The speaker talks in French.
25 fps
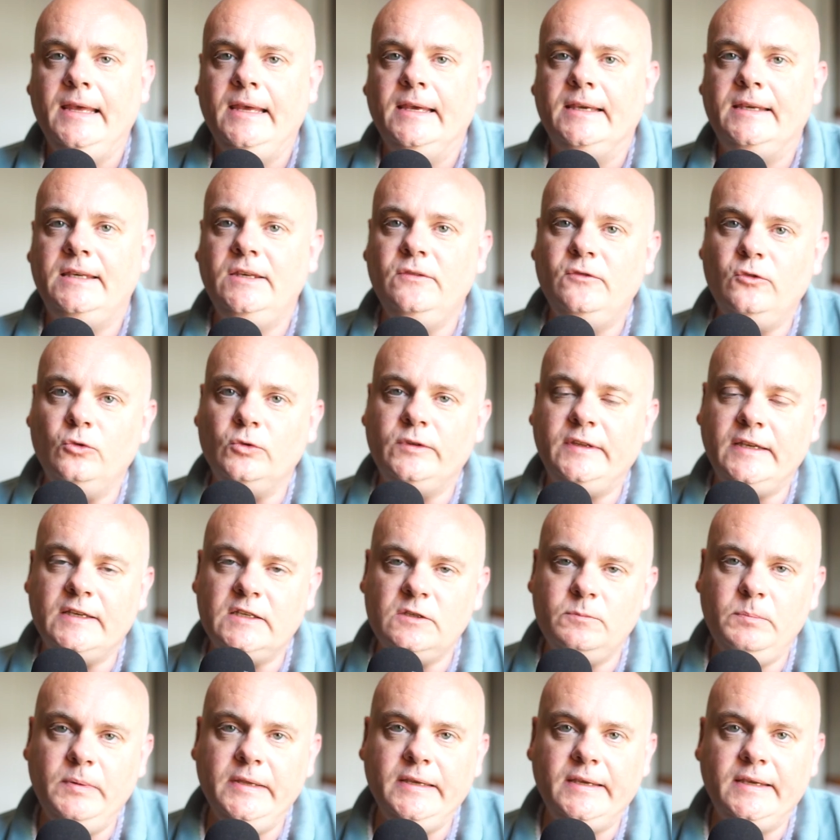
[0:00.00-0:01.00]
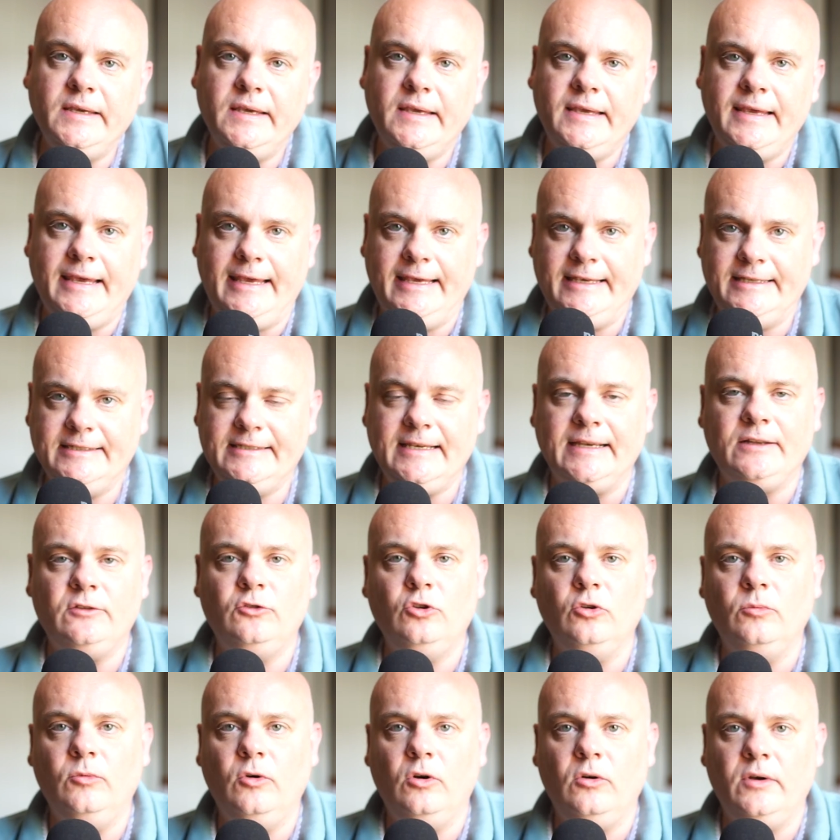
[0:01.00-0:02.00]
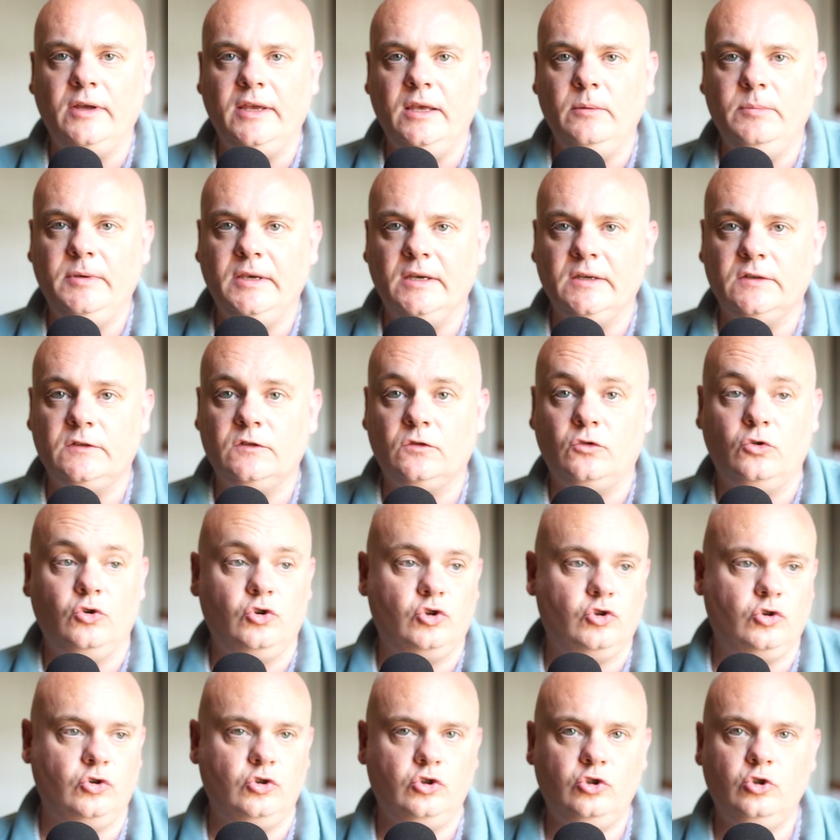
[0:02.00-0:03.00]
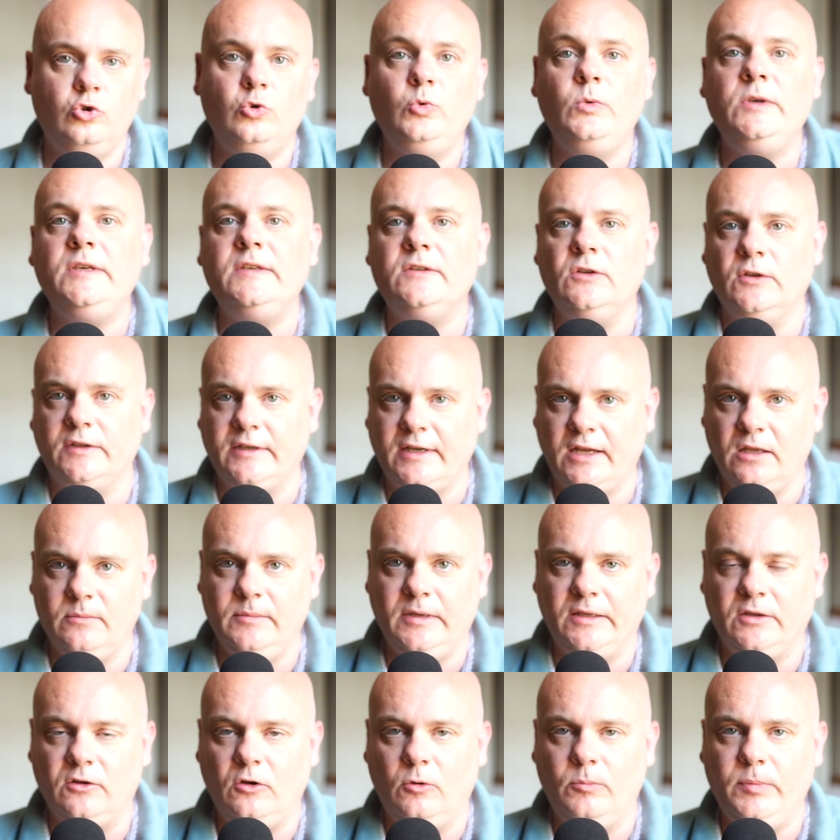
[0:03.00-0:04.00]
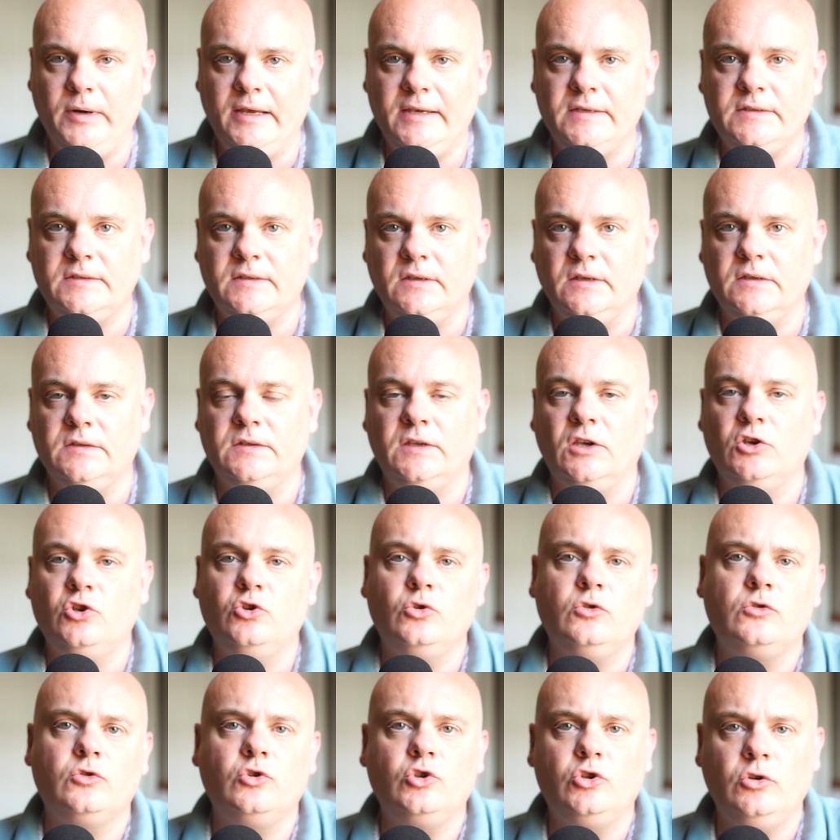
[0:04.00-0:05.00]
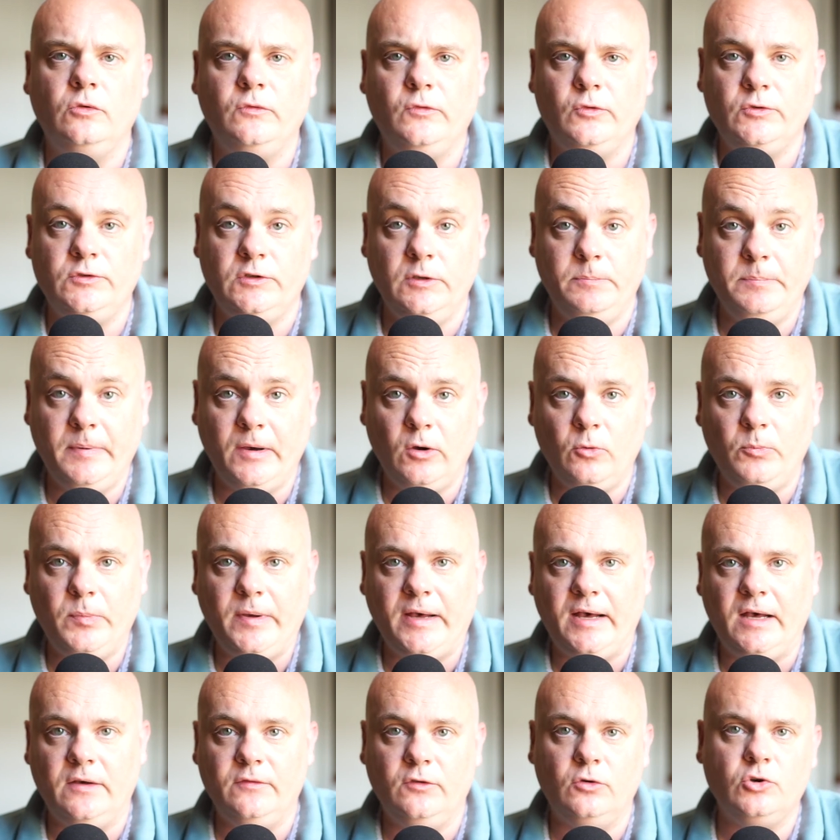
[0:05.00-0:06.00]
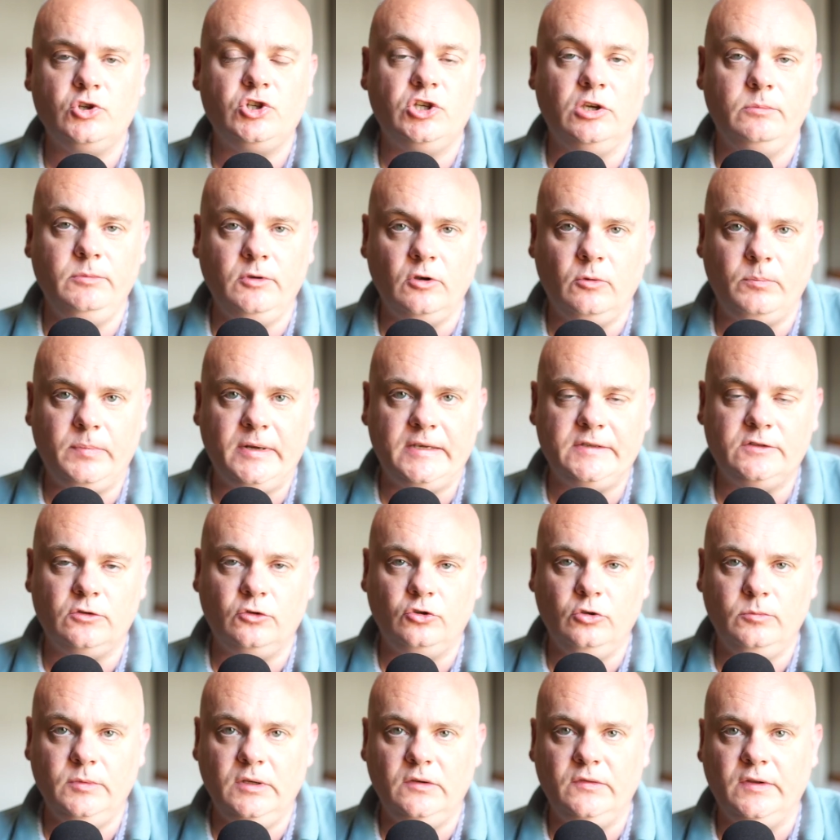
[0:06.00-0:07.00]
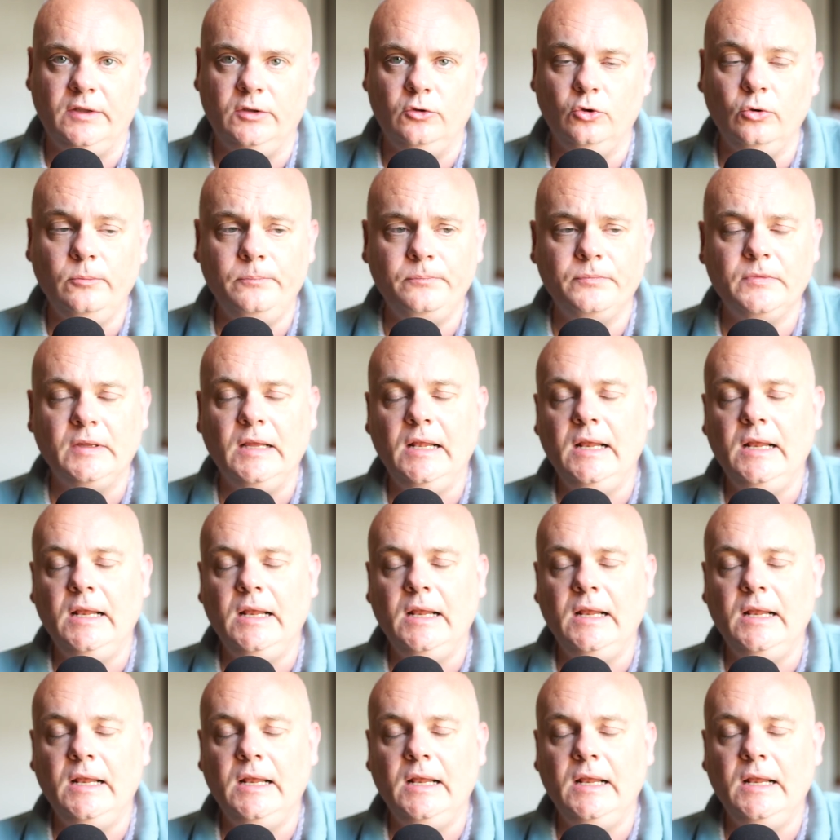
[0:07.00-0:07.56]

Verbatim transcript: qui vont expliquer exactement eh bien, ce que je suis en train de mettre en place. Hein. C'est quelque chose que je ne faisais pas auparavant, que j'ai mis en place en 2022.